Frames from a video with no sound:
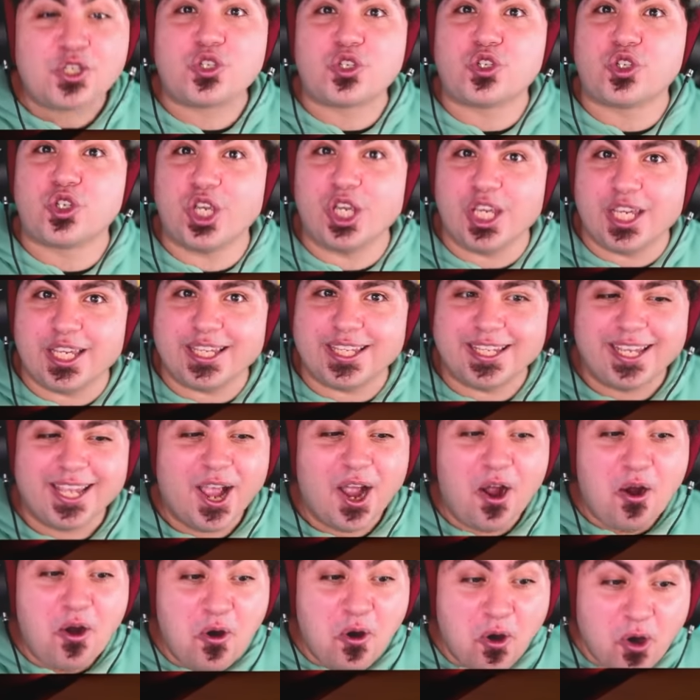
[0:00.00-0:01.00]

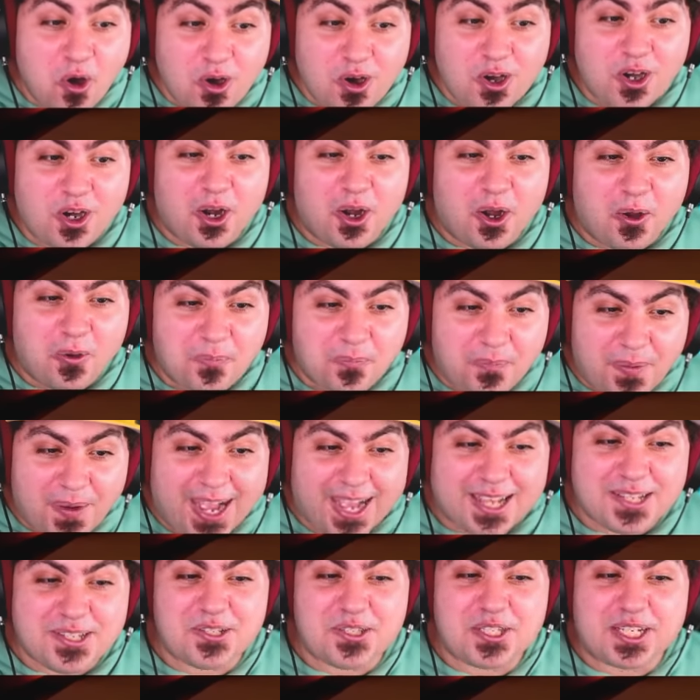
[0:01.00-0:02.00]
Sì, un
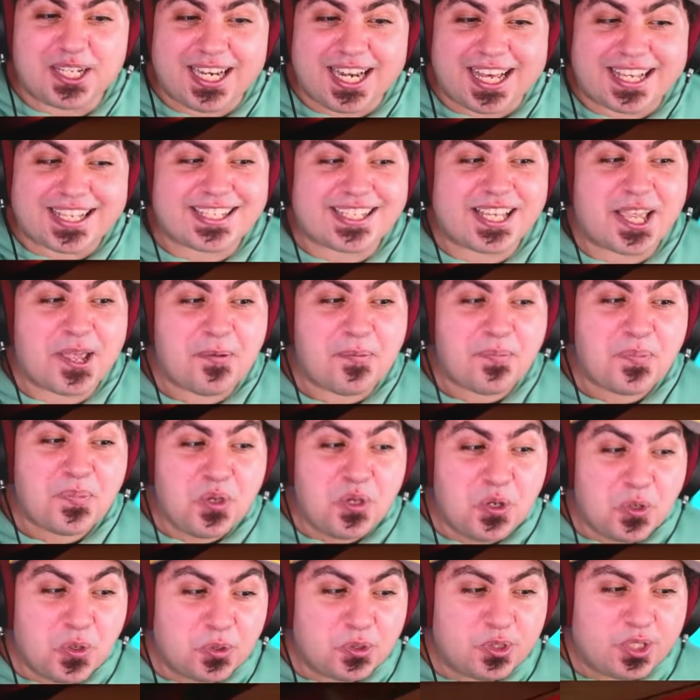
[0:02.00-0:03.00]
compagno di classe,
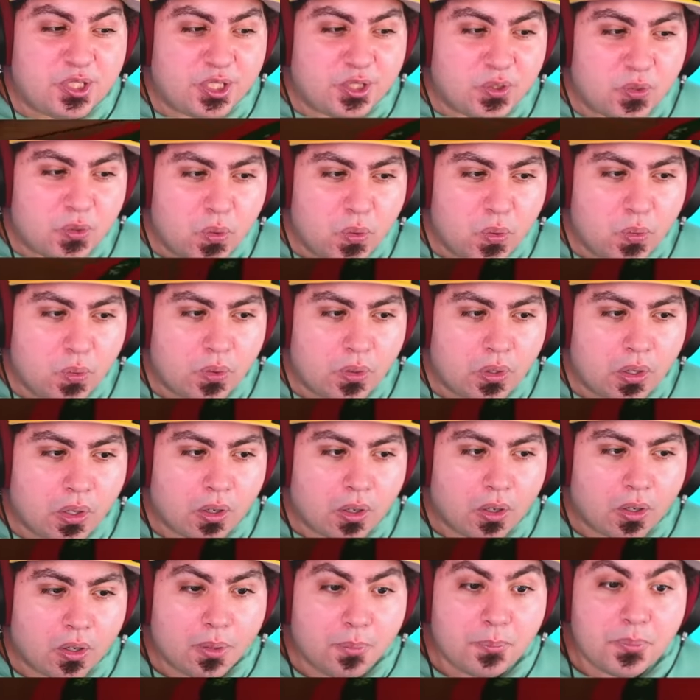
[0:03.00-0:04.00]
più di
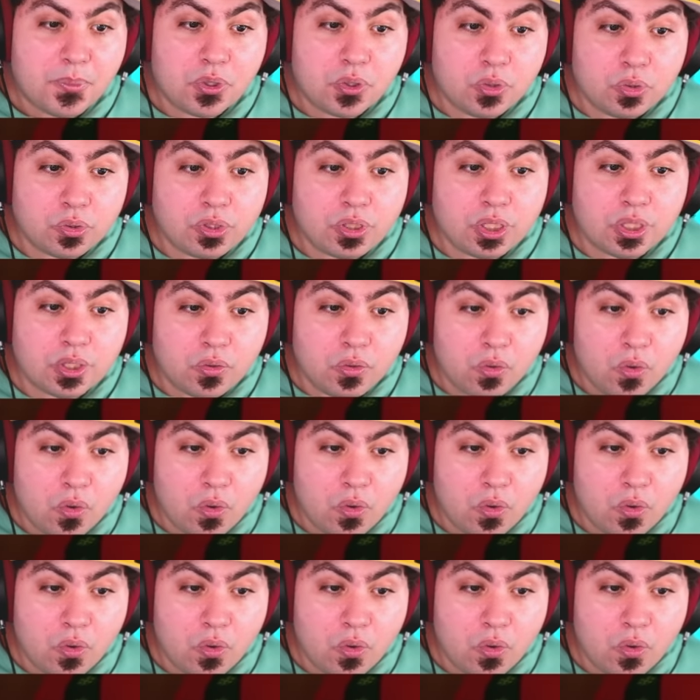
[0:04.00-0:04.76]
uno, più di